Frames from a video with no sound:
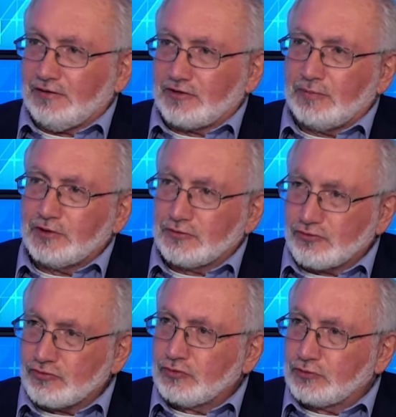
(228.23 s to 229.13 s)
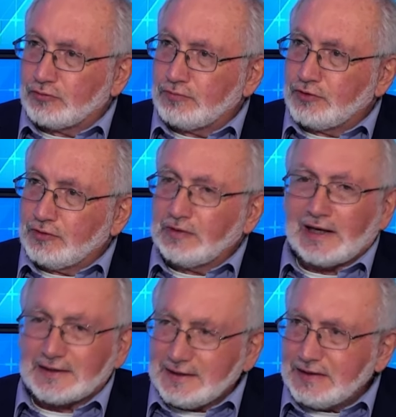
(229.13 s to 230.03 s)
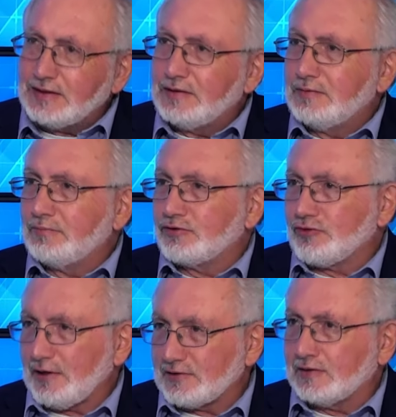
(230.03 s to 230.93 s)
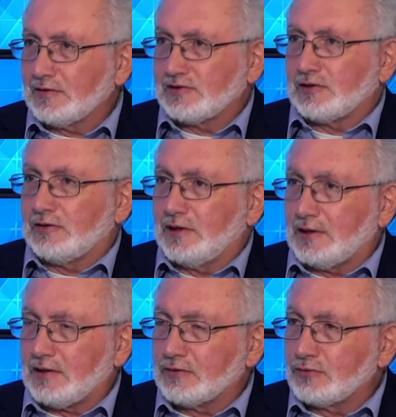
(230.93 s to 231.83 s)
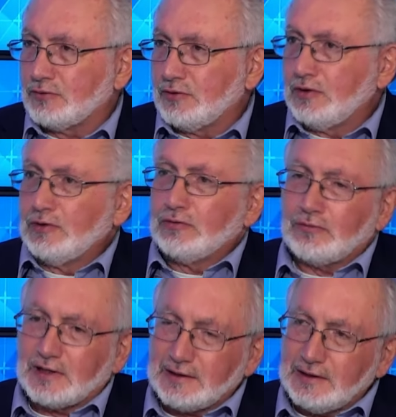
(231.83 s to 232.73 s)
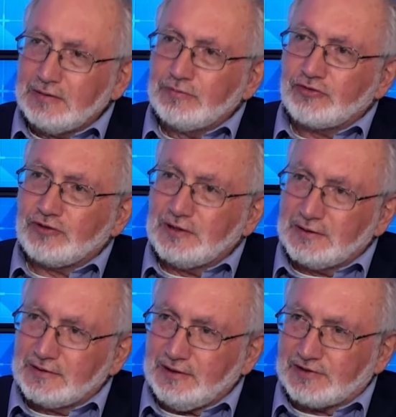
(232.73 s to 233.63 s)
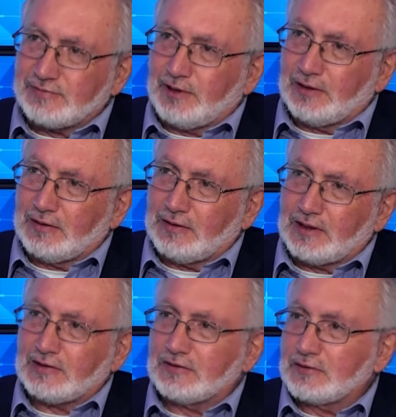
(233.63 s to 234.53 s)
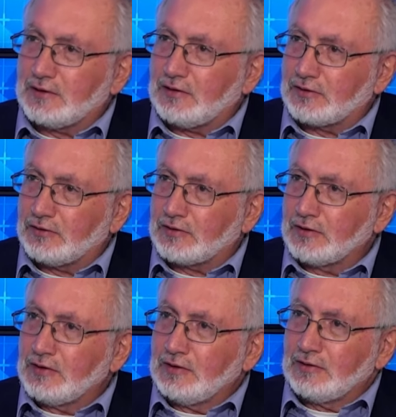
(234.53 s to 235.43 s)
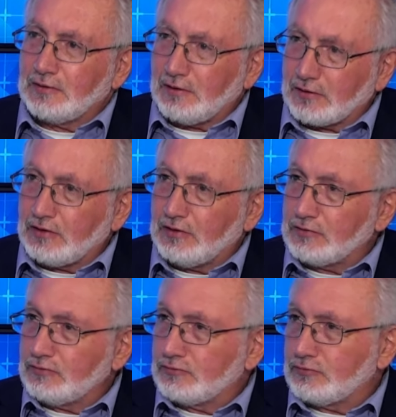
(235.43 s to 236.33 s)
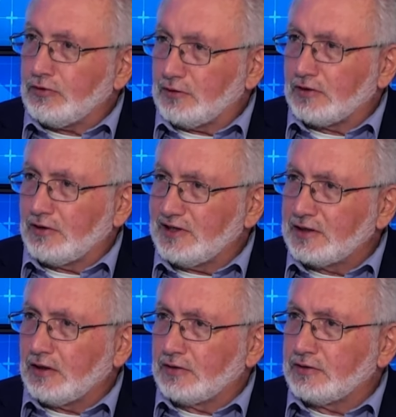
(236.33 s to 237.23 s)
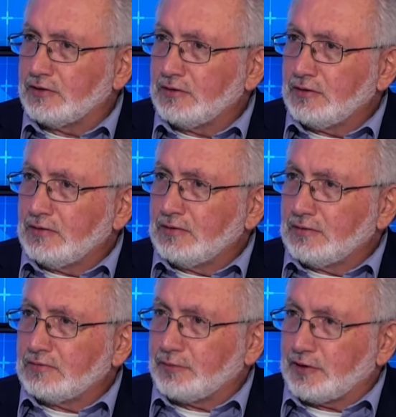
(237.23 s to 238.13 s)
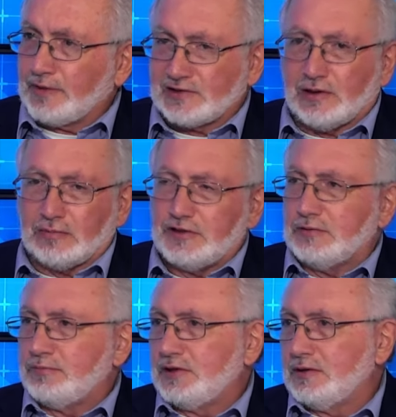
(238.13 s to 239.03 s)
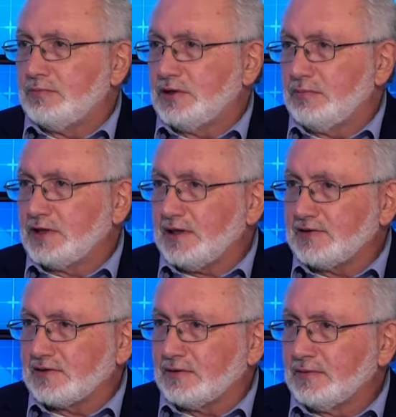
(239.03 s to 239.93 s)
جبهه الجنوب اكيد مش حسن نصر الله اخده واكيد مش قياده حزب الله اخذت القرار القرار هو قرار ايراني مثل ما صار بغزه